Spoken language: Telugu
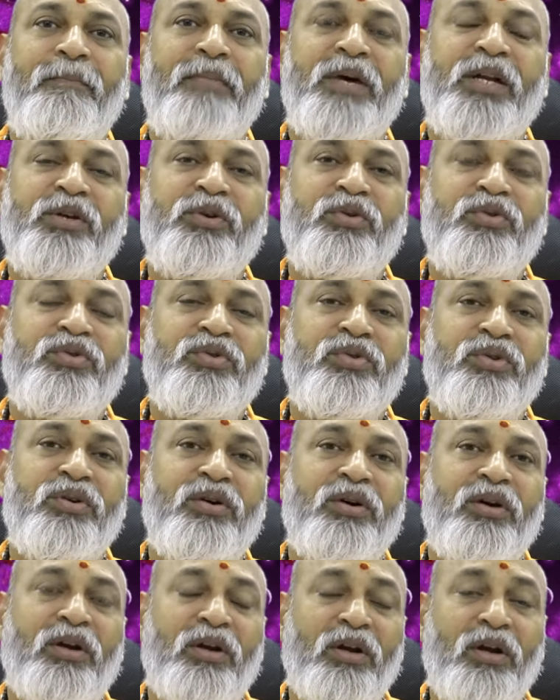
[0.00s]
మరియు
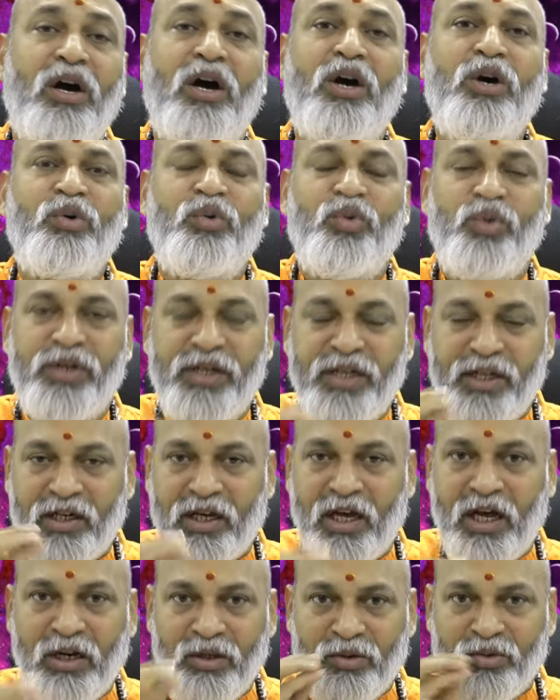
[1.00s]
రాహు ఈ
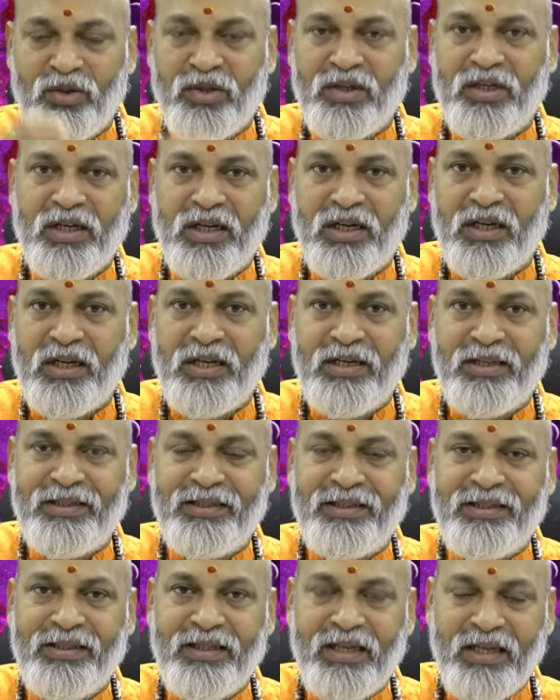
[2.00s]
నాలుగు గ్రహాల
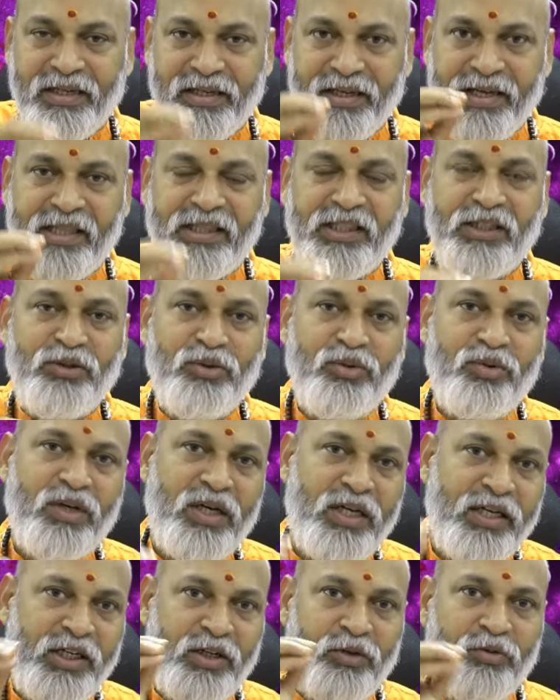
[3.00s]
దగ్గర నేతితో
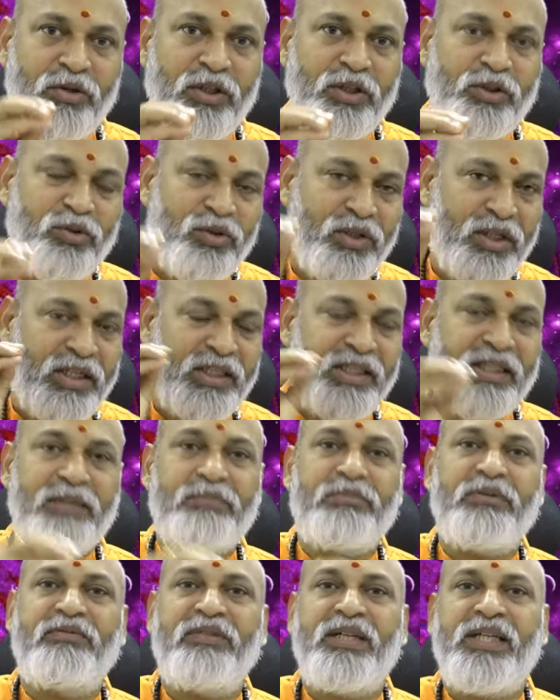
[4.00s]
కానీ నూనెతో కానీ
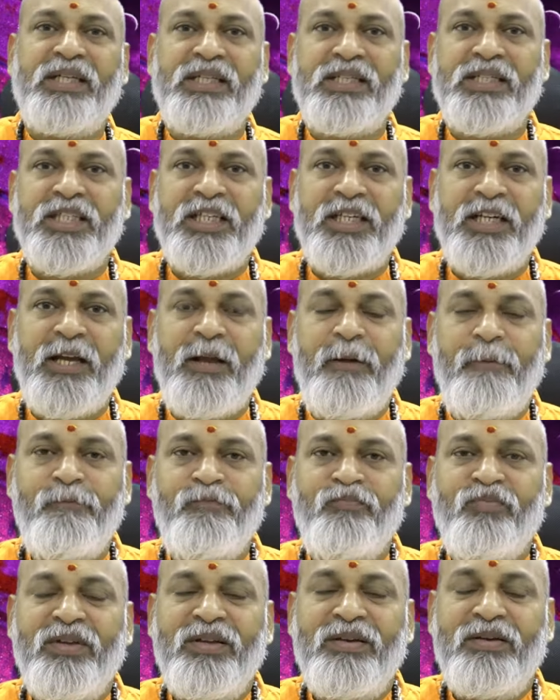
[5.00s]
దీపం వెలిగించండి
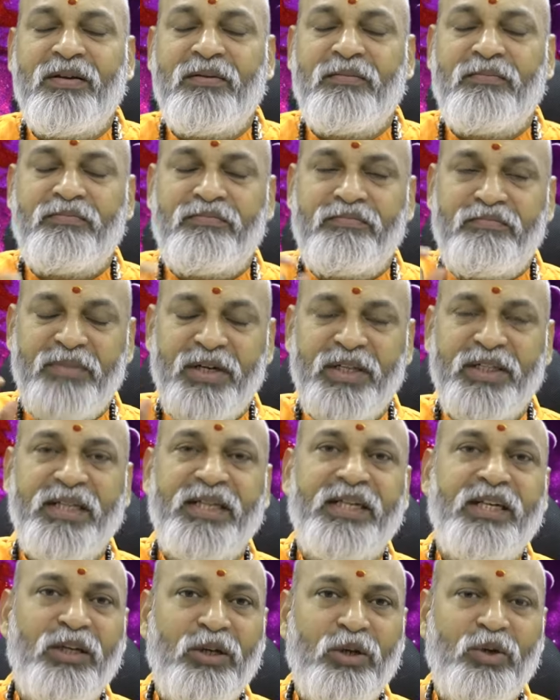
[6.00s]
మీకు
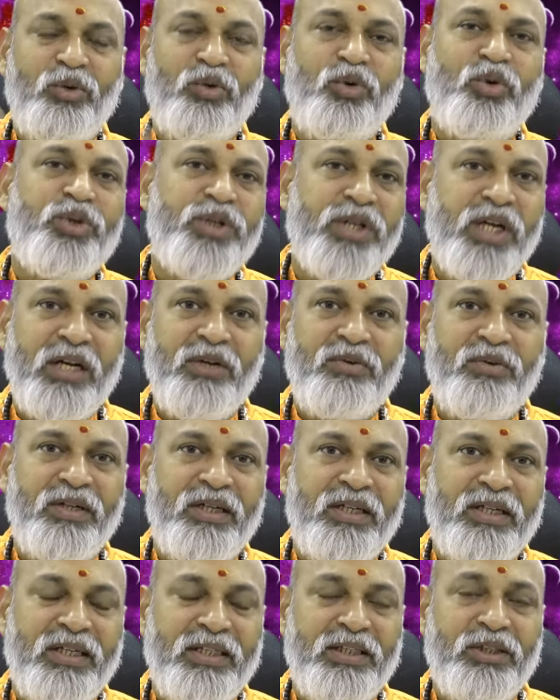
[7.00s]
దగ్గరలో గోశాల
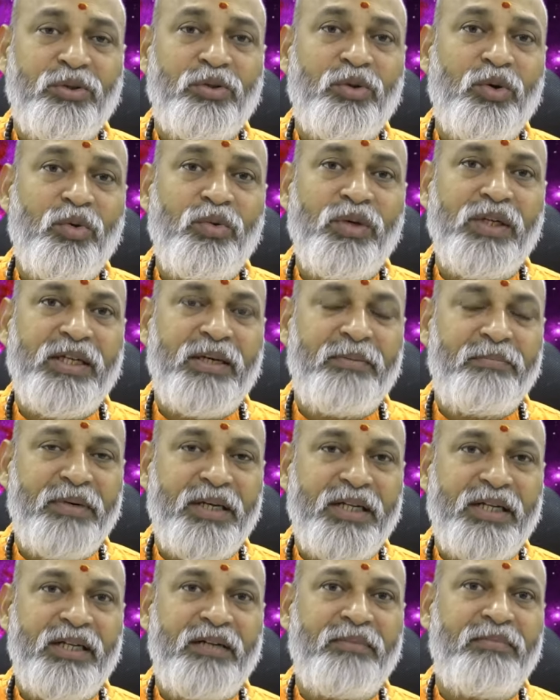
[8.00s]
ఉన్నట్లయితే గోవులకి
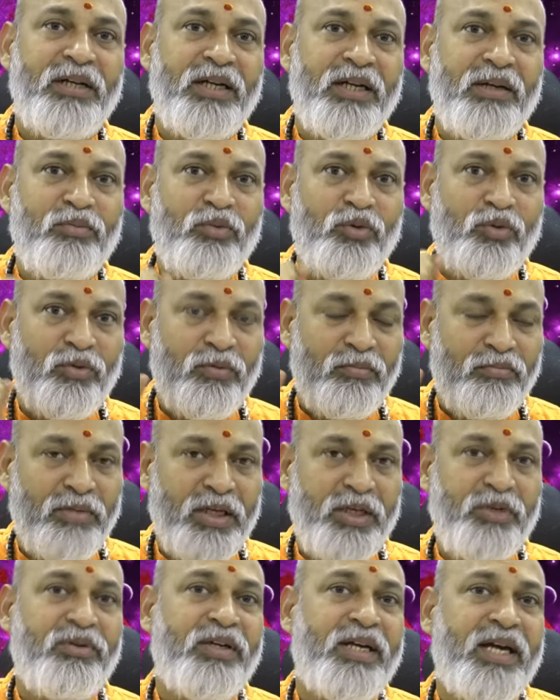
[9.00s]
పిడికెడి బెల్లము
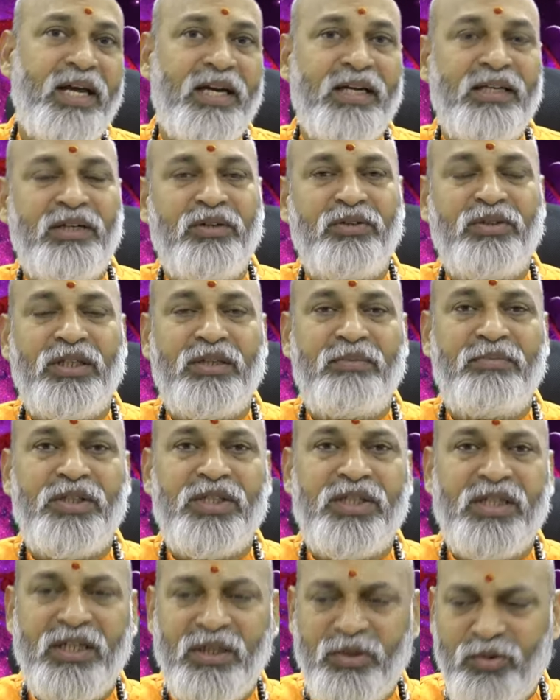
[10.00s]
మరియు క్యారెట్లు
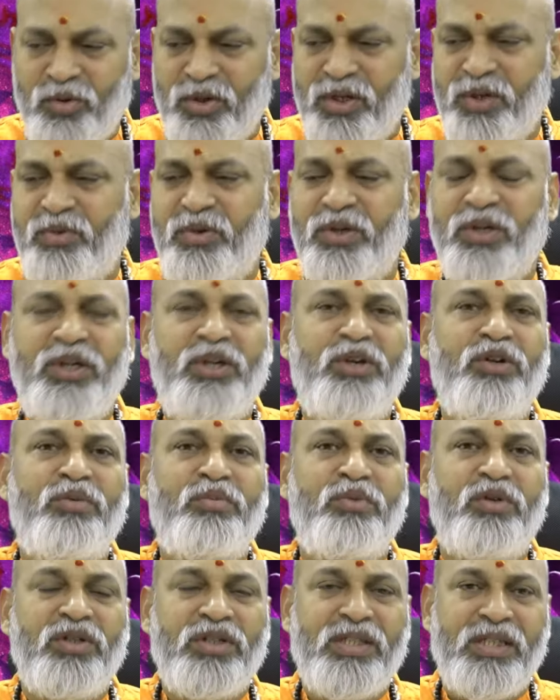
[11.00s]
తినిపించండి కొన్ని ఒక రెండో
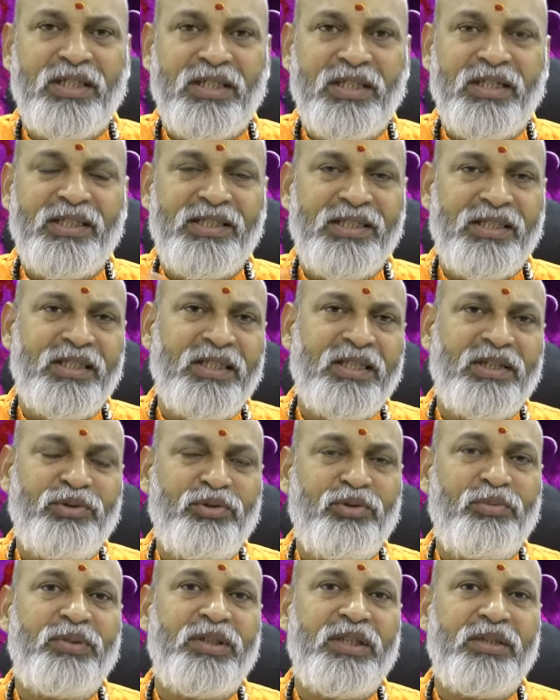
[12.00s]
మూడో చక్కగా చిన్నగా
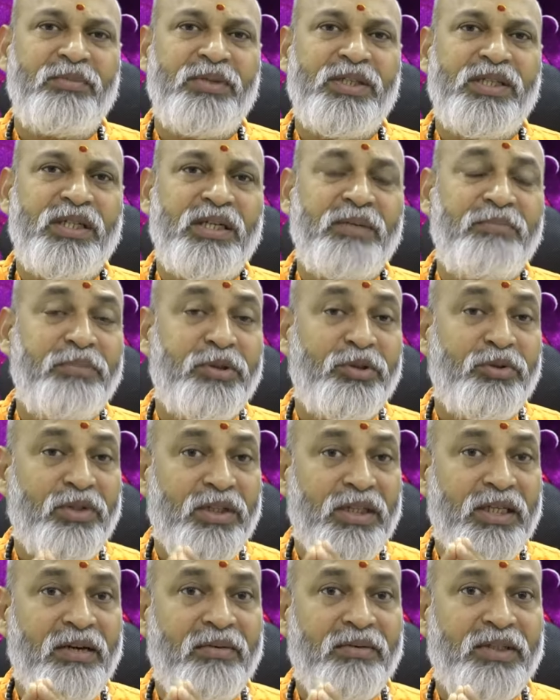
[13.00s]
తురిమి తినిపించండి
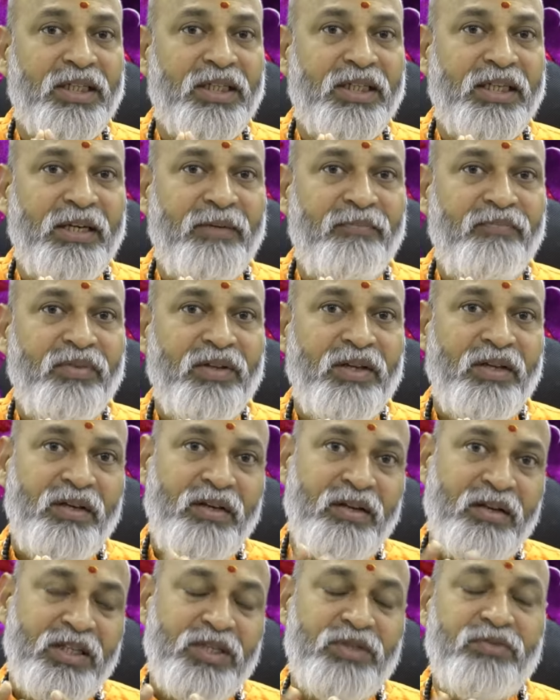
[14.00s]
పితృదేవతలకి
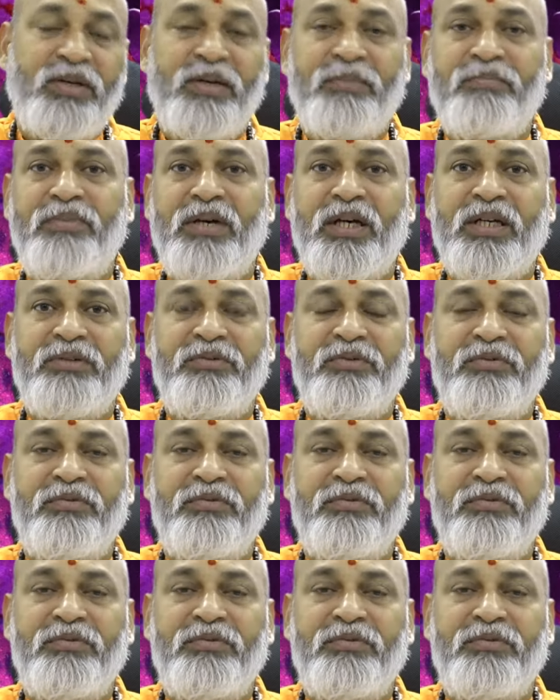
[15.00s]
స్వయం పాకం